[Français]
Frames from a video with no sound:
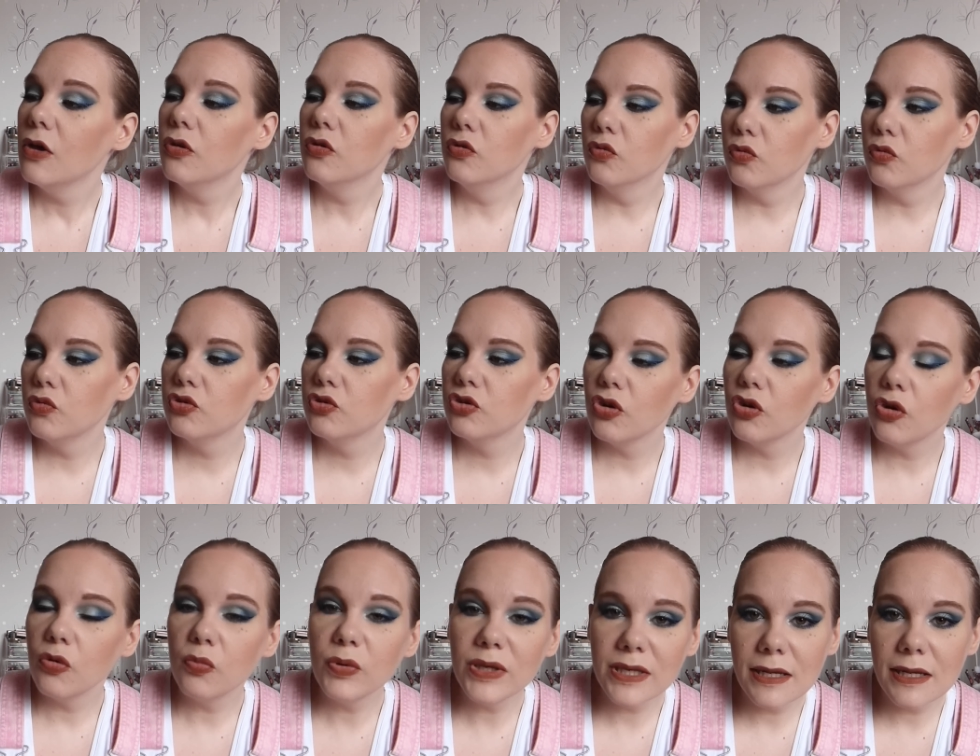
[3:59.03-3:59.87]
Donc
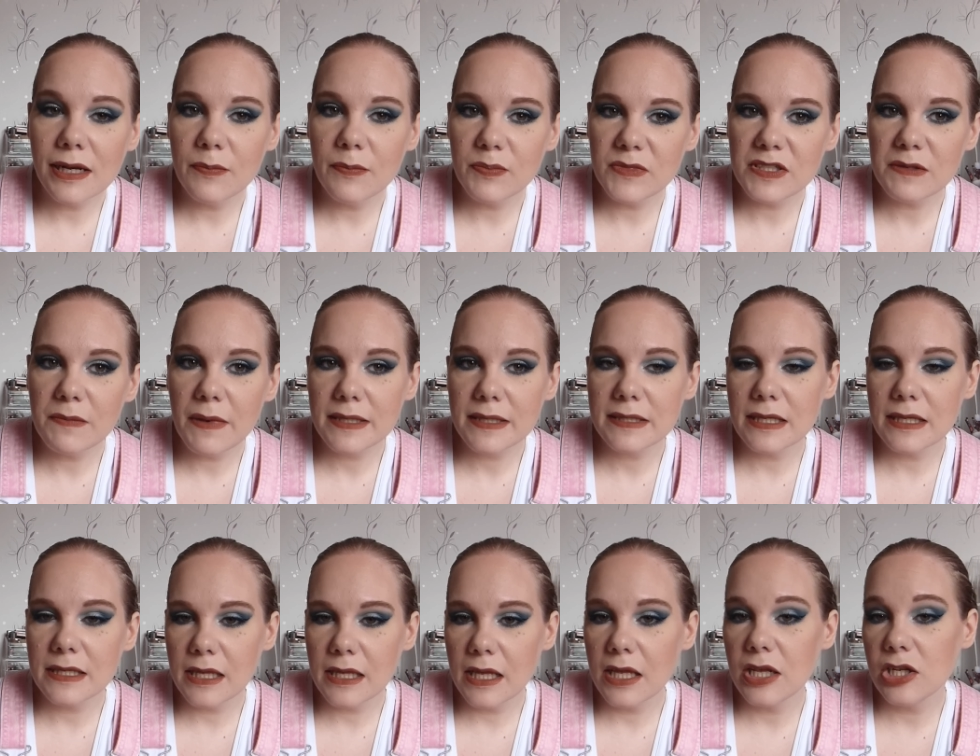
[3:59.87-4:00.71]
euh, oui, les petits
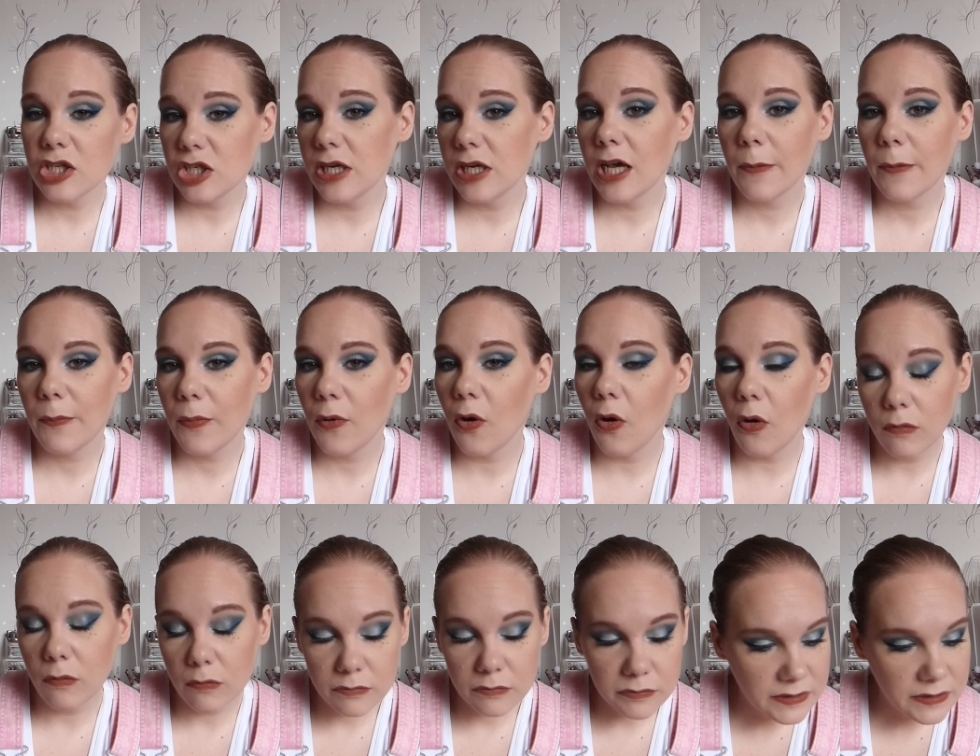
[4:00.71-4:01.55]
marseillais, je les
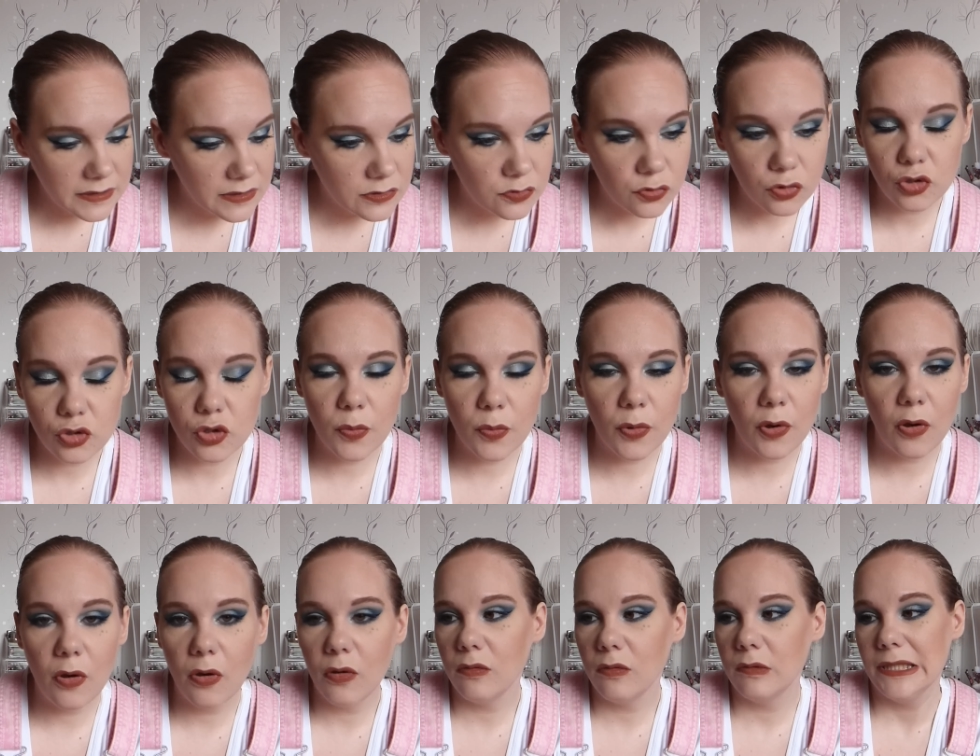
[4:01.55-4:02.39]
reprends. C'est ceux que je
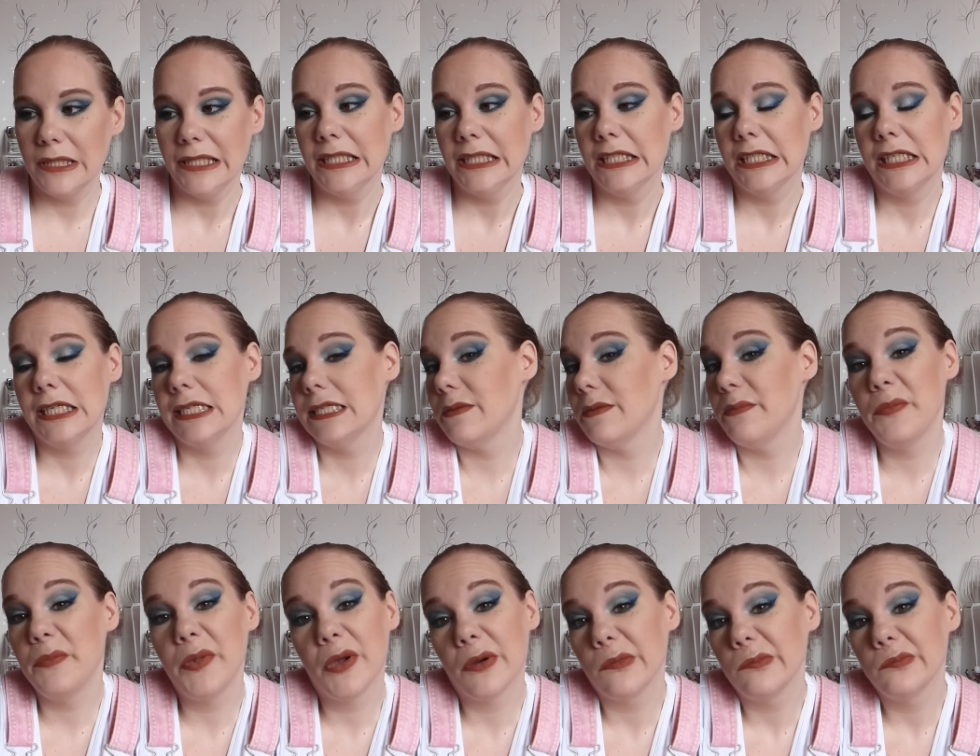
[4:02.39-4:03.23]
prends et je les
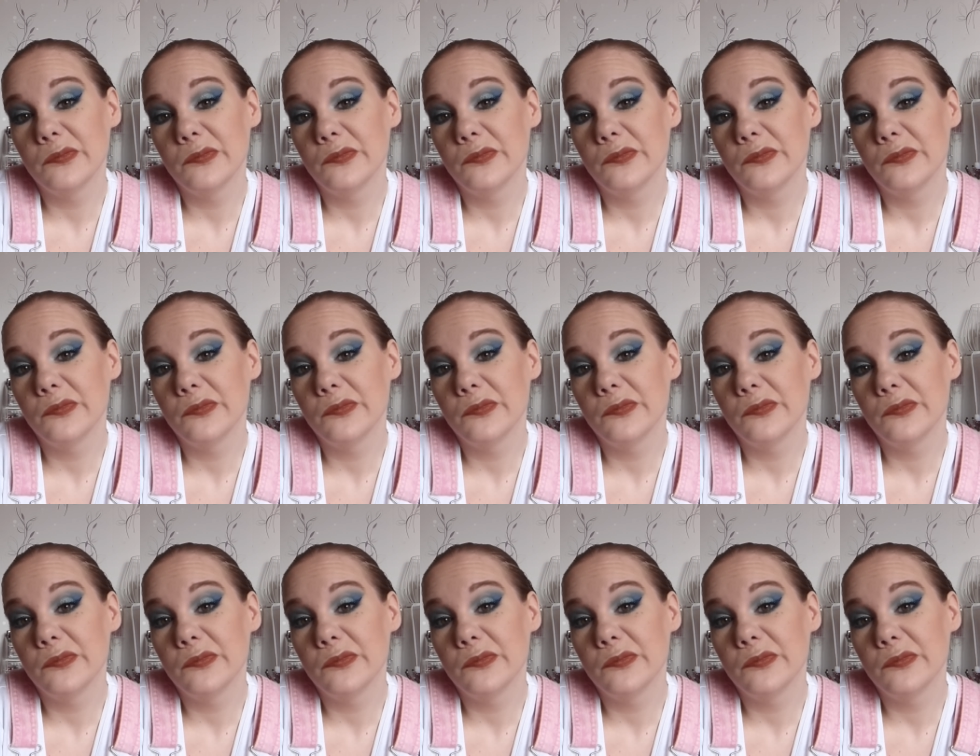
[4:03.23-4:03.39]
aime bien.